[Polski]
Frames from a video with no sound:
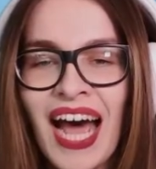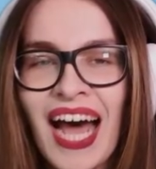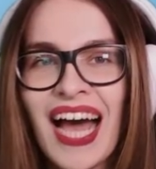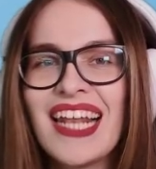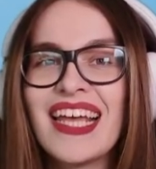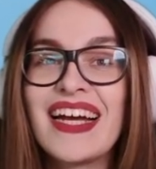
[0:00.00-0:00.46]

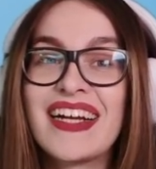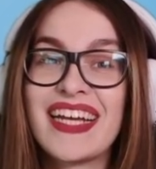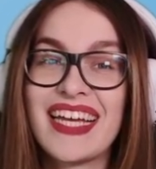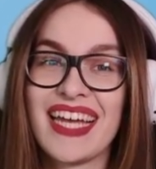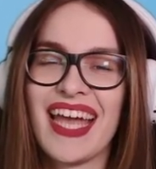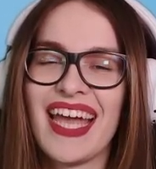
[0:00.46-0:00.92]
No, ale
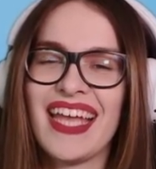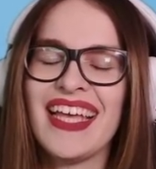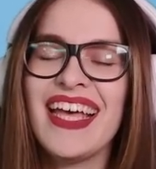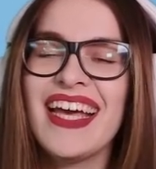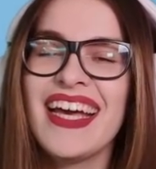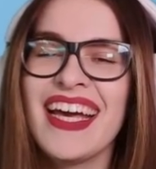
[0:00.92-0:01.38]
okej.
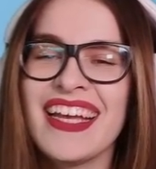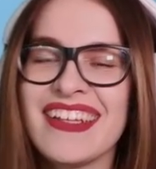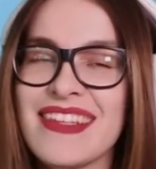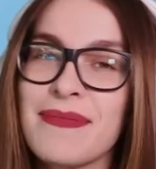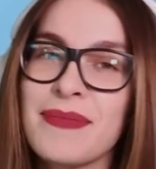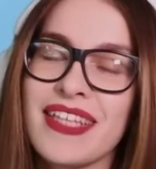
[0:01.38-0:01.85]
Okay.
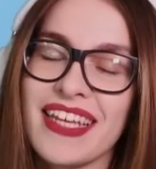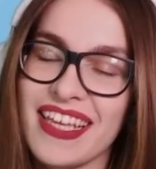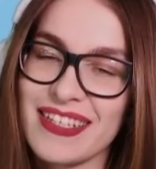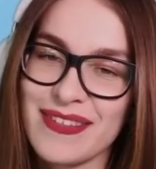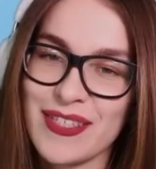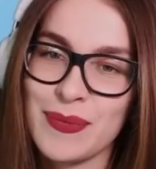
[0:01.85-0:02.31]
Czasami
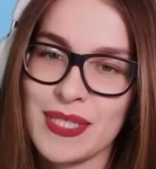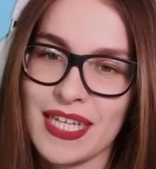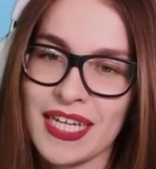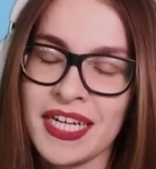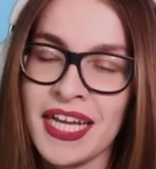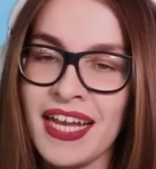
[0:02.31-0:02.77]
tak jest w
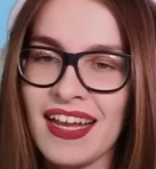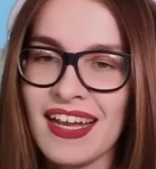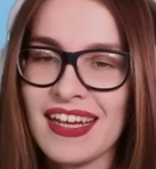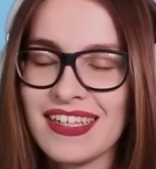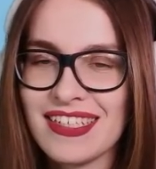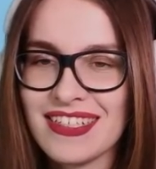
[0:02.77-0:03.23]
Simsach,
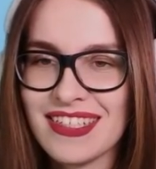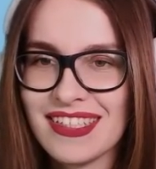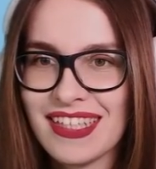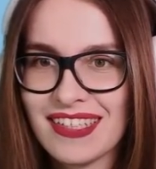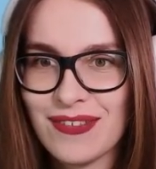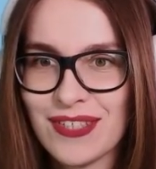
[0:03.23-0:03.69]

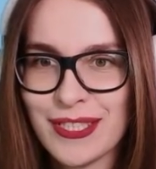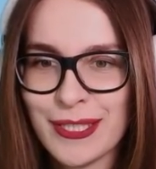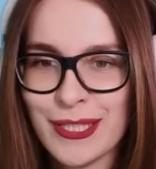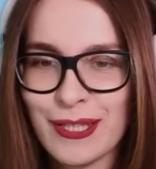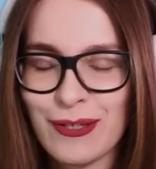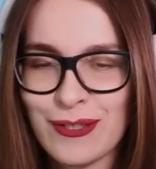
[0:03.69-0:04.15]
że tak
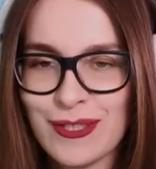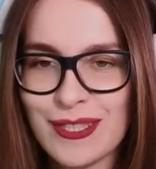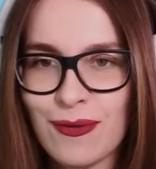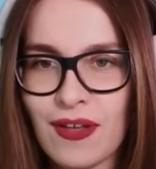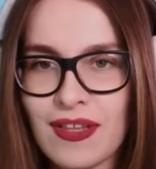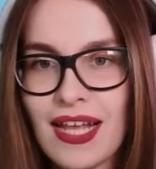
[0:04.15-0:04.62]
właśnie się
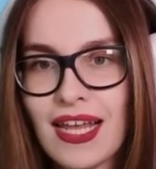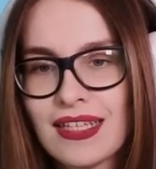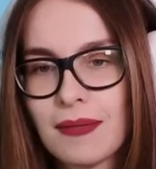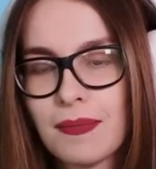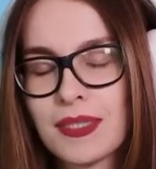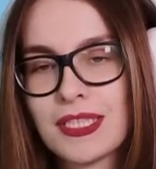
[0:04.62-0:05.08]
to składa, ale
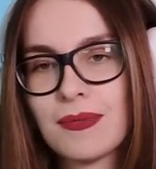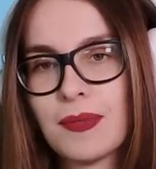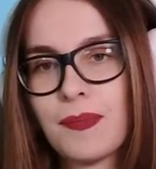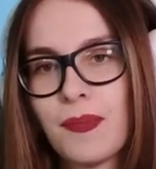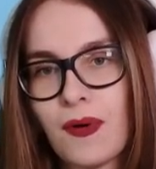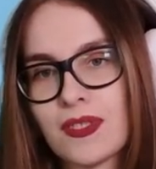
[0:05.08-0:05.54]
jak tak
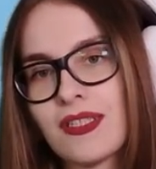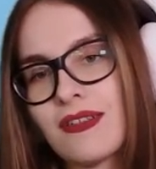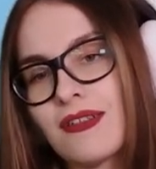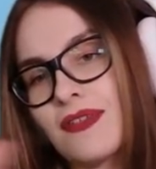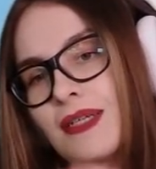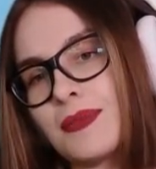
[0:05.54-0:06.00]
patrzymy
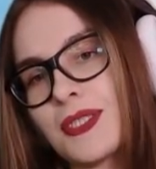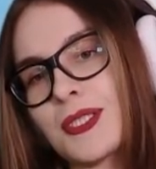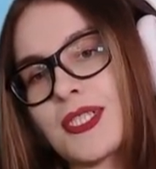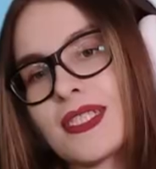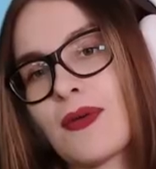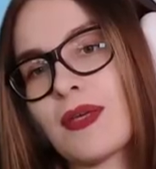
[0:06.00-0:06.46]
prosto, to wydaje mi
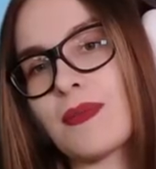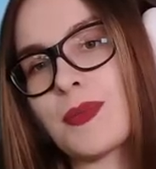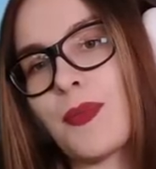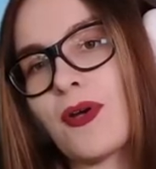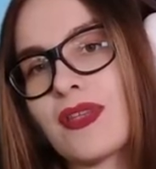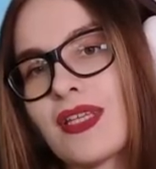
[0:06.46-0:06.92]
się, że całkiem
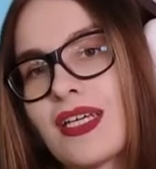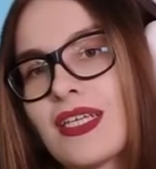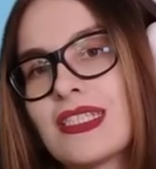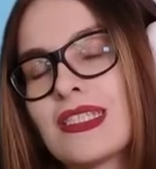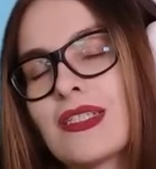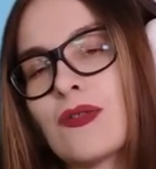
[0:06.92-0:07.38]
spoko
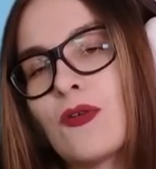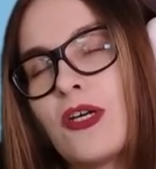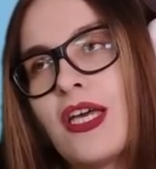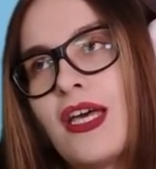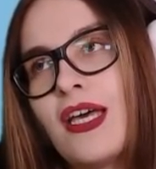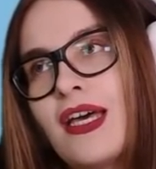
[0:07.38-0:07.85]
taki
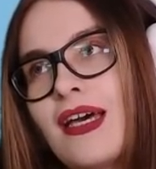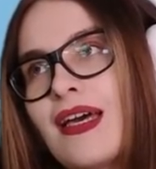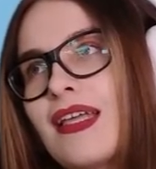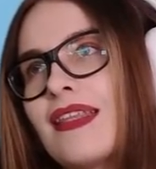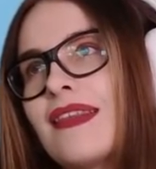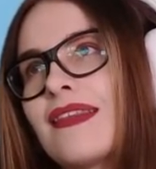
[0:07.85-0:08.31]
strój
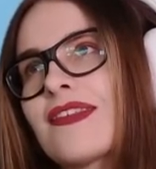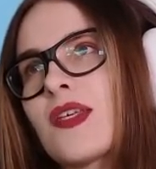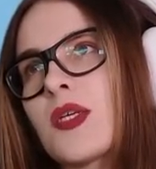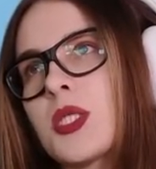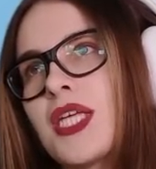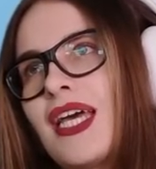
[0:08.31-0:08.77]

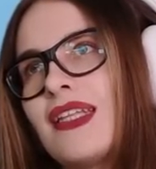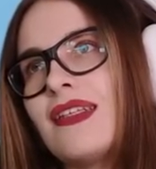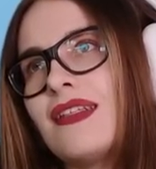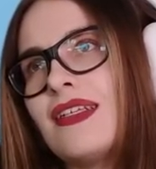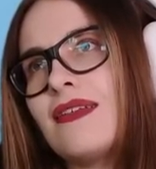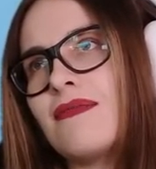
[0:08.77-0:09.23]

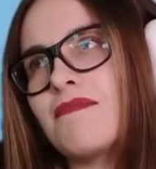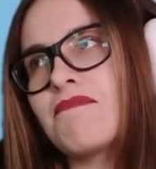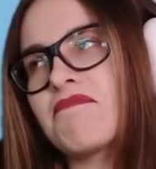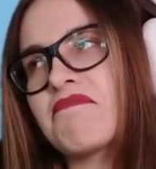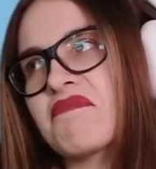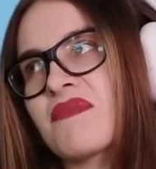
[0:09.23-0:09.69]
codzienny,
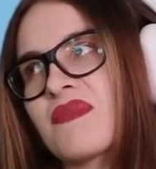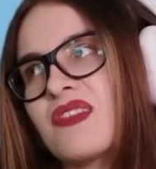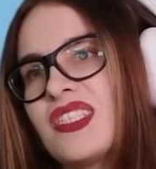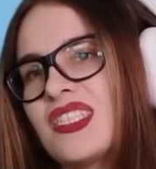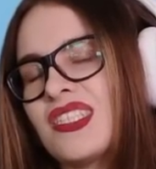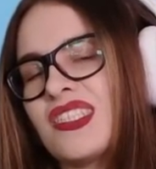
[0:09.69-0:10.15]

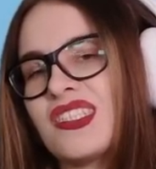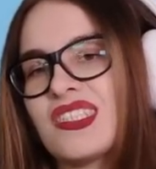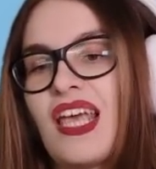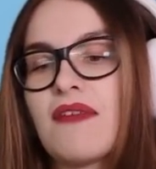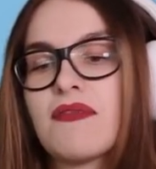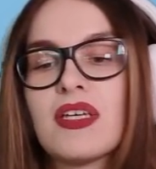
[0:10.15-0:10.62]

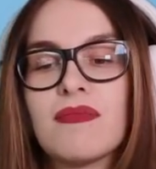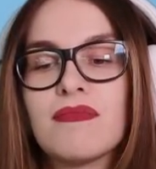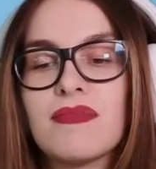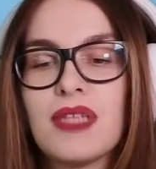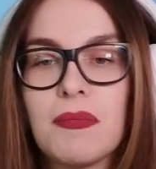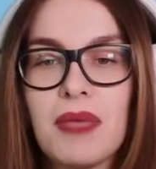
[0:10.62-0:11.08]
gdzieś, nie
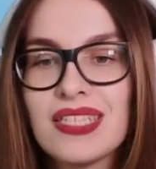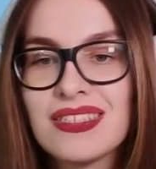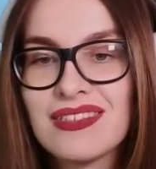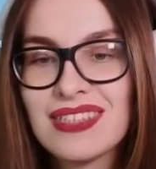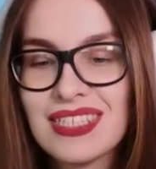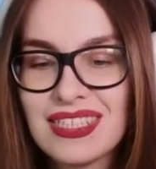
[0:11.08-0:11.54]
wiem, na
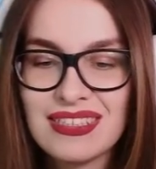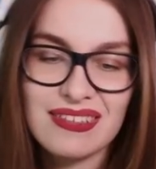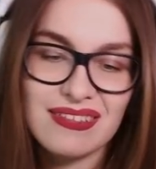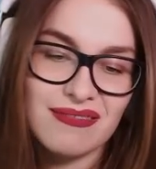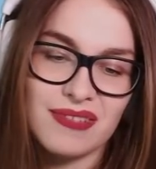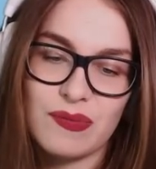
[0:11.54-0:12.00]
miasto
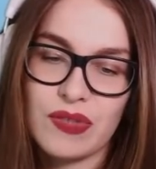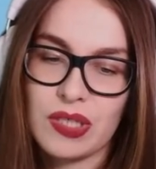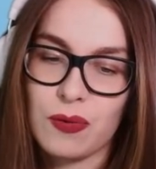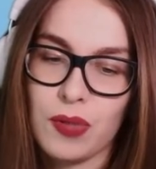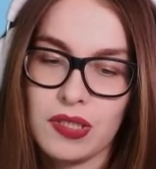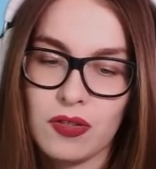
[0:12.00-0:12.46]
taki
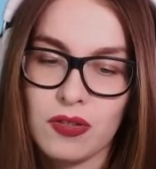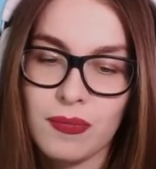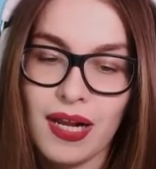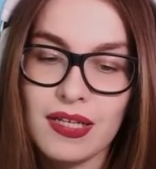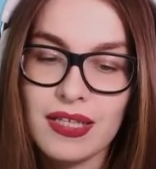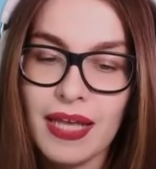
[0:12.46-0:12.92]
zwykły,
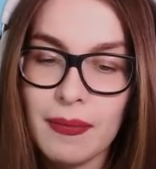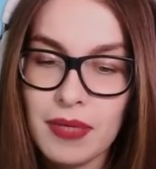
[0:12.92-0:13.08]
normalny.